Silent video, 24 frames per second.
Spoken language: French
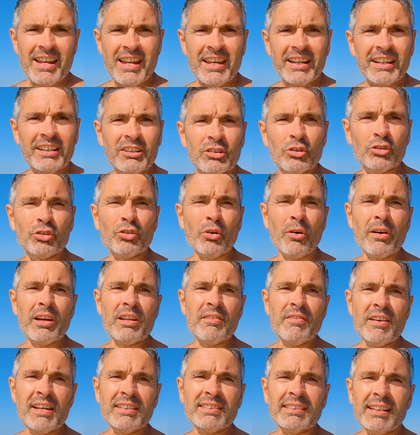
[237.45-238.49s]
les risques sont
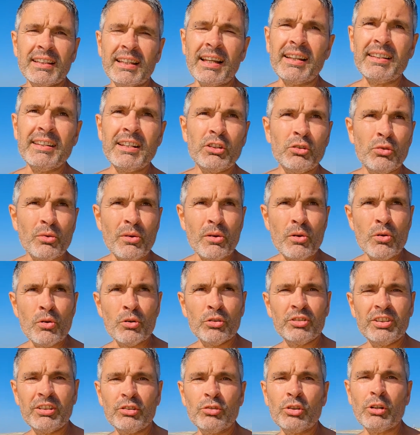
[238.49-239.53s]
élevés cette année, tu
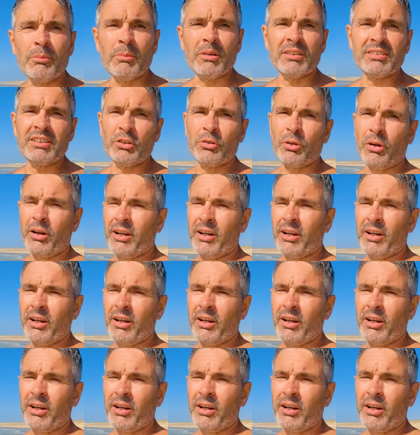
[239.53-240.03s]
le sais sûrement si